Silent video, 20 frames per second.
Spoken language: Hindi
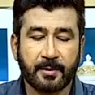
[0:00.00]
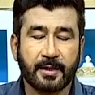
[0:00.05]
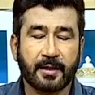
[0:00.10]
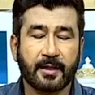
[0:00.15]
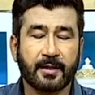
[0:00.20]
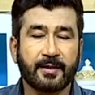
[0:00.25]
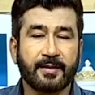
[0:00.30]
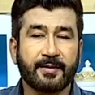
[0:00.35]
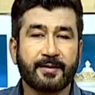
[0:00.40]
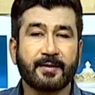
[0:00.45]

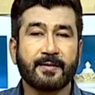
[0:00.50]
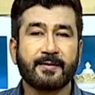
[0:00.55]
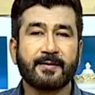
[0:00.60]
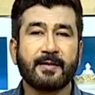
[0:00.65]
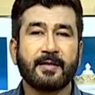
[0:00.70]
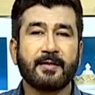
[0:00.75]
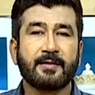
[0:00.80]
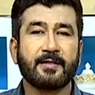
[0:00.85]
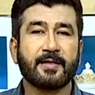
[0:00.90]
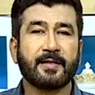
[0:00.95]
बना रहे हैं
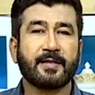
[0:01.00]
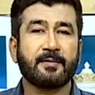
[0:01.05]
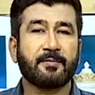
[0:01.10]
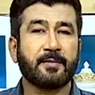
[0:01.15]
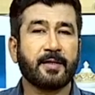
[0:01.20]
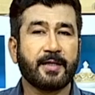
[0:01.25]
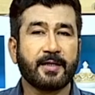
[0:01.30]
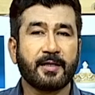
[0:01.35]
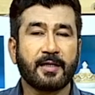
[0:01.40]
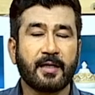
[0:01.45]
तसला चिकन
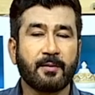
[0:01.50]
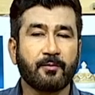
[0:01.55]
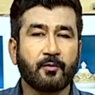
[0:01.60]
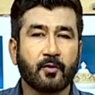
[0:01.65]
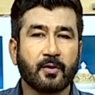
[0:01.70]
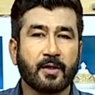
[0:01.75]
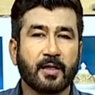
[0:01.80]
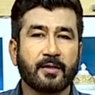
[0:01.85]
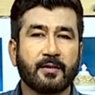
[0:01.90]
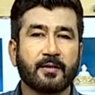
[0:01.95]
मैंने कल
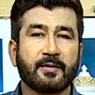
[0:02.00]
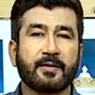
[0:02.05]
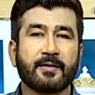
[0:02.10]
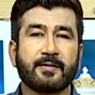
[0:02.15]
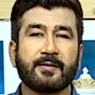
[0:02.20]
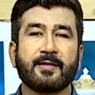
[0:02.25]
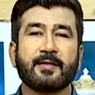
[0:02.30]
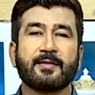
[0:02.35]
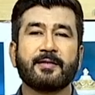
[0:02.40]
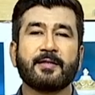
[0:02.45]
आपको कहा था
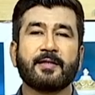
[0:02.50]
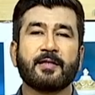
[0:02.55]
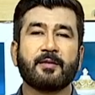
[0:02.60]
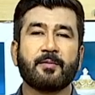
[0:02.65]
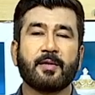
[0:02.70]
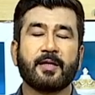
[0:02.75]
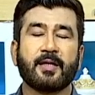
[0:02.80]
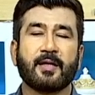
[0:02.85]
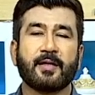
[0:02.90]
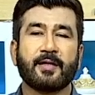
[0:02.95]
तसला चिकन
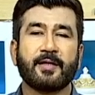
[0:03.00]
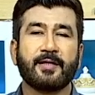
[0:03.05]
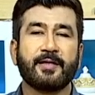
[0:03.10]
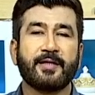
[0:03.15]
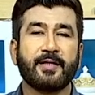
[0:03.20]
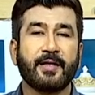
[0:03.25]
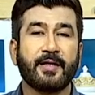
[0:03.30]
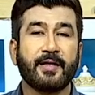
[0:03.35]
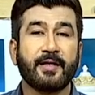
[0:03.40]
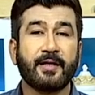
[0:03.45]
बना रहे हैं
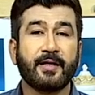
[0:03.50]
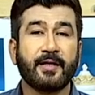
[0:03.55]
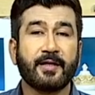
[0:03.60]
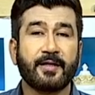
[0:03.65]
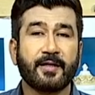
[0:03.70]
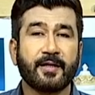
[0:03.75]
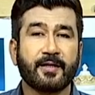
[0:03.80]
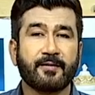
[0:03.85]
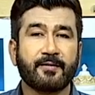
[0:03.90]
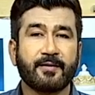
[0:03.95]
ये है
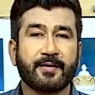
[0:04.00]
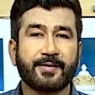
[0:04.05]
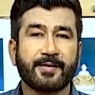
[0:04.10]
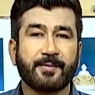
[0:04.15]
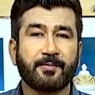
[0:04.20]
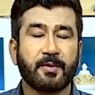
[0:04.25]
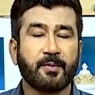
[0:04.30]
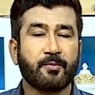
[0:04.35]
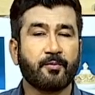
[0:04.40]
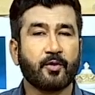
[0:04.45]
इंडियन
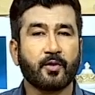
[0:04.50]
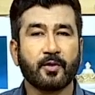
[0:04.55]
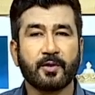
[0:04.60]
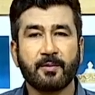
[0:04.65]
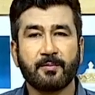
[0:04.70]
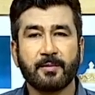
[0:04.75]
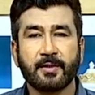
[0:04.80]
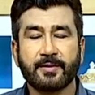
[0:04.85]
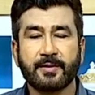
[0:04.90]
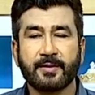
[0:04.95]
रेसिपी बहुत
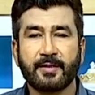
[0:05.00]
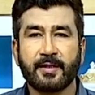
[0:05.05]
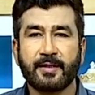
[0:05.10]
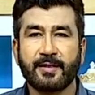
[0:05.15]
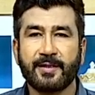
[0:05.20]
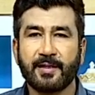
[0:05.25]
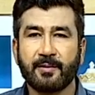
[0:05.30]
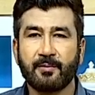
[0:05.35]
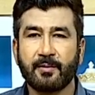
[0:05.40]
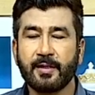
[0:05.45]
ही मज़ेदार
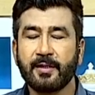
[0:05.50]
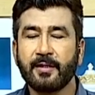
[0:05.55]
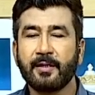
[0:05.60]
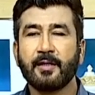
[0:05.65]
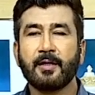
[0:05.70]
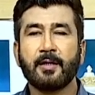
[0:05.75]
इंडिया में